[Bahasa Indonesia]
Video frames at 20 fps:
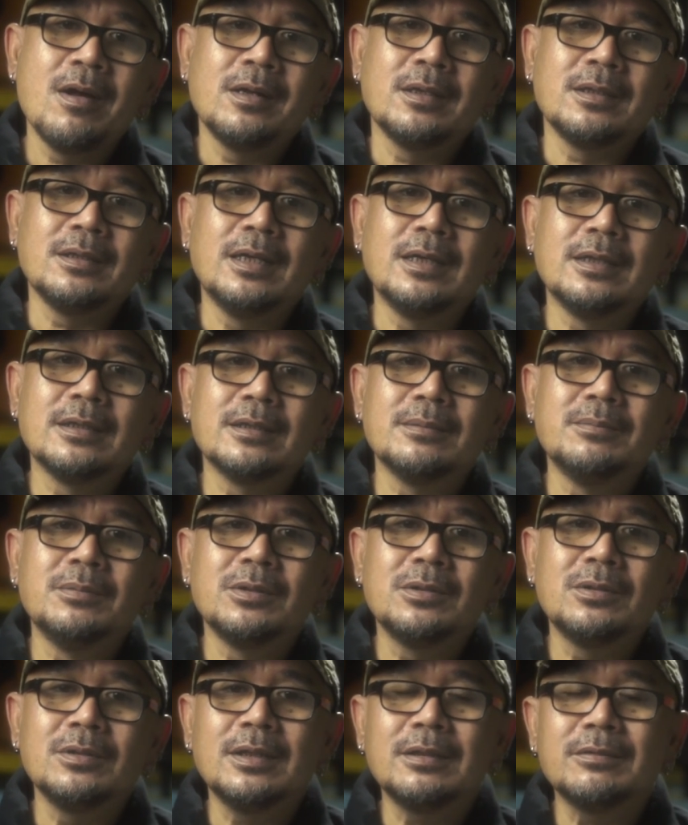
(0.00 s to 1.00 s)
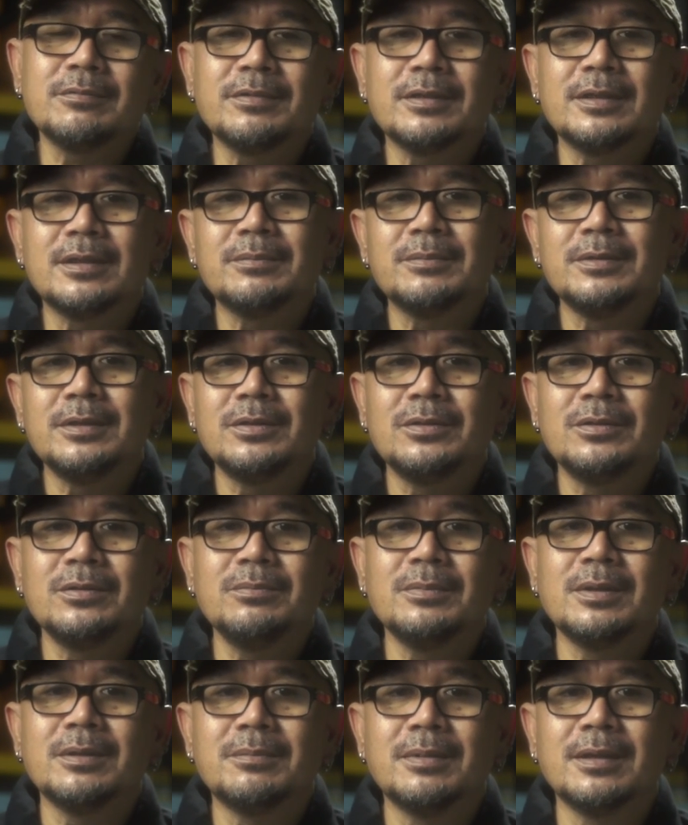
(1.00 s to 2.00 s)
dan kebetulan film itu
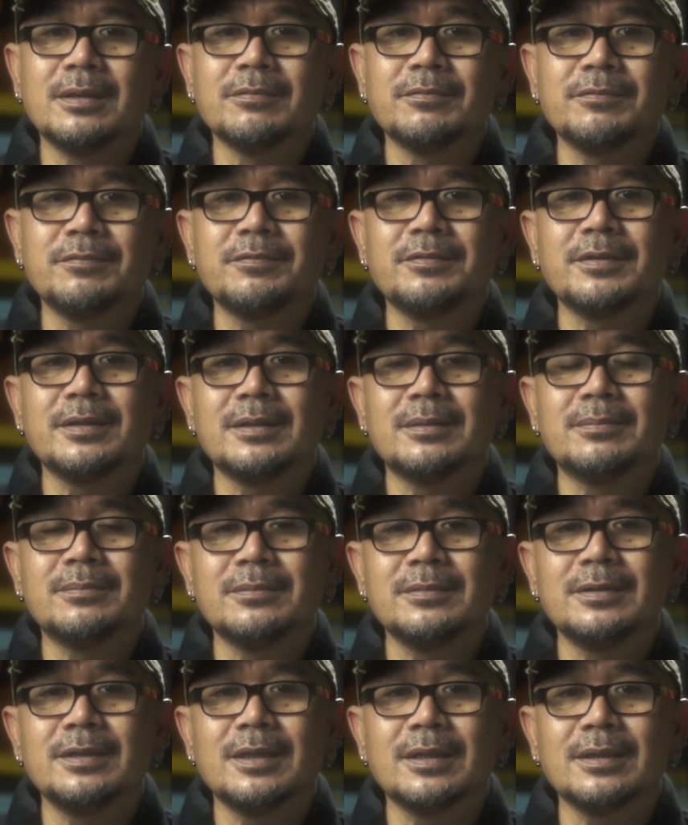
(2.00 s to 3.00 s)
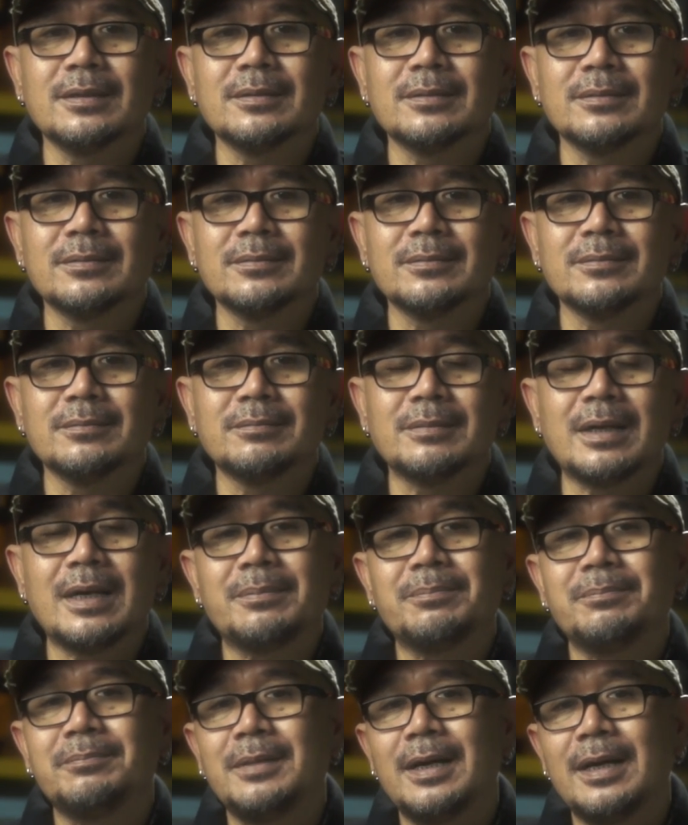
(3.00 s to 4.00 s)
memang film yang
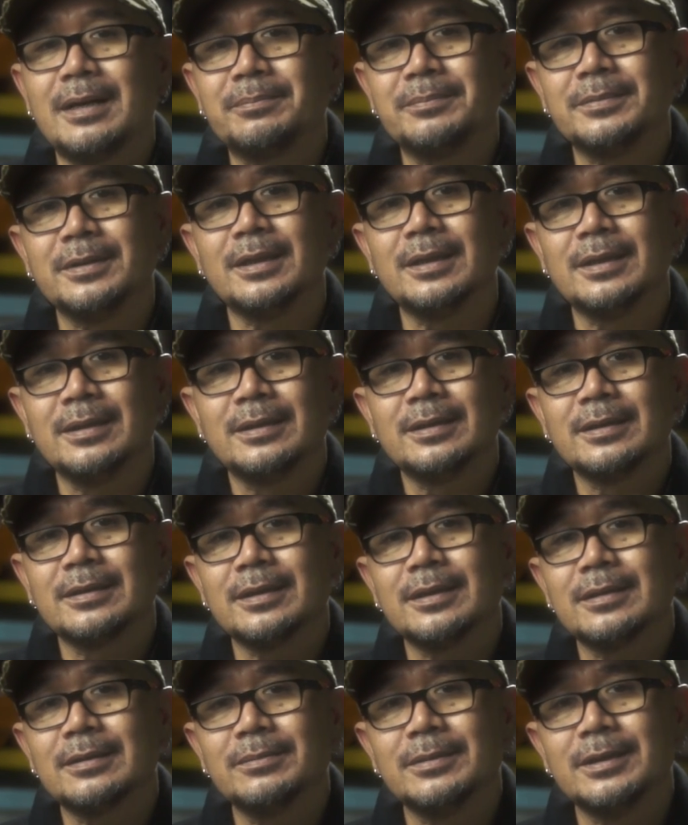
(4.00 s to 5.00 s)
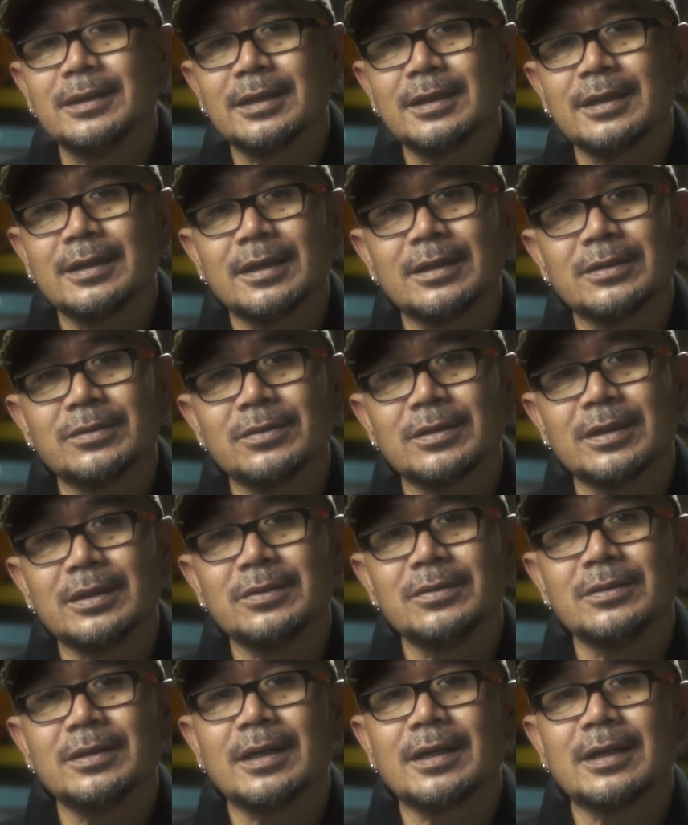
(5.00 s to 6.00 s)
maaf-maaf ya. Saya sebenarnya nggak suka
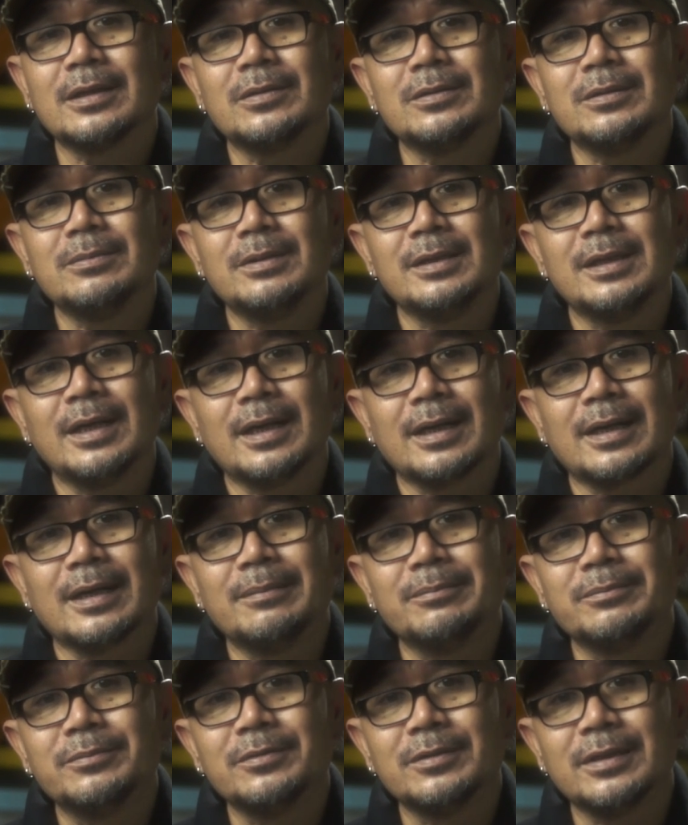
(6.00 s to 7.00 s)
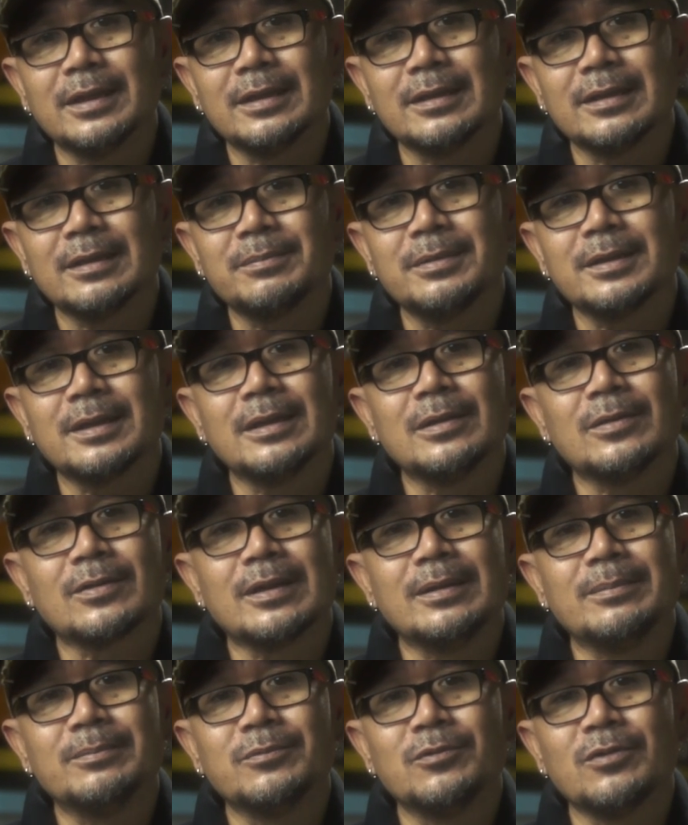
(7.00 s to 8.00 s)
juga kalau dibilang kampungan. Tapi kalau
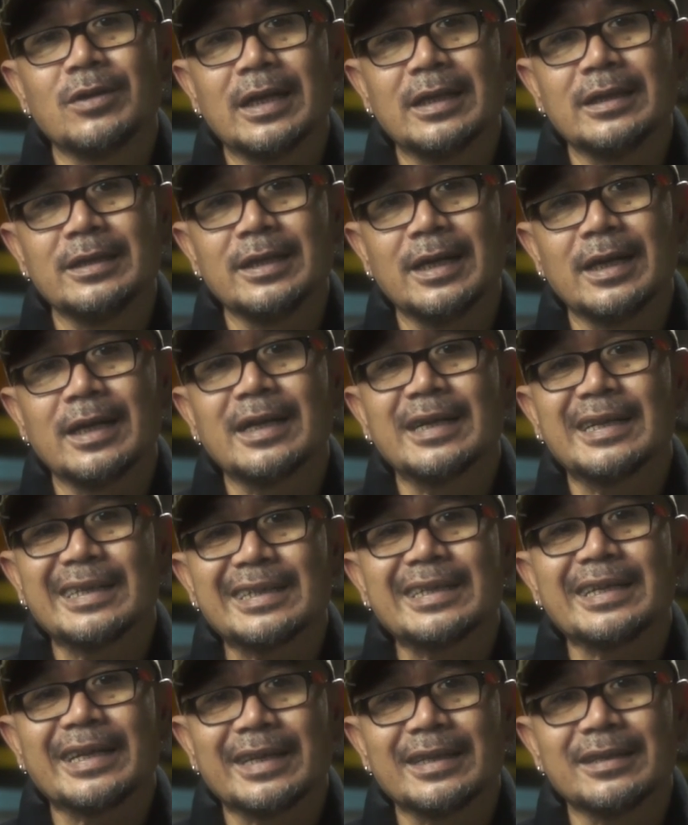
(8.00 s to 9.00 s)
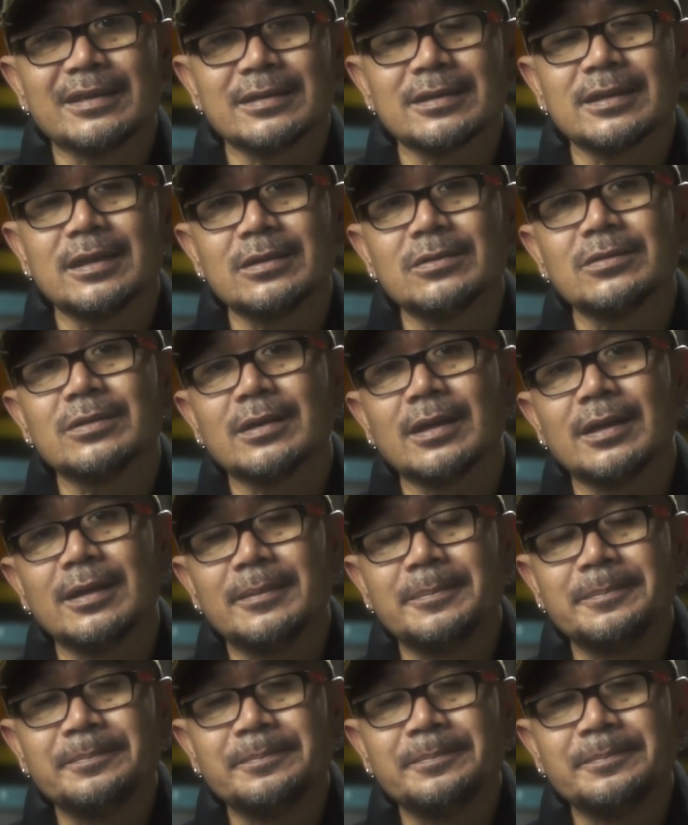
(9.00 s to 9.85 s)
kampungan yang keren, saya suka.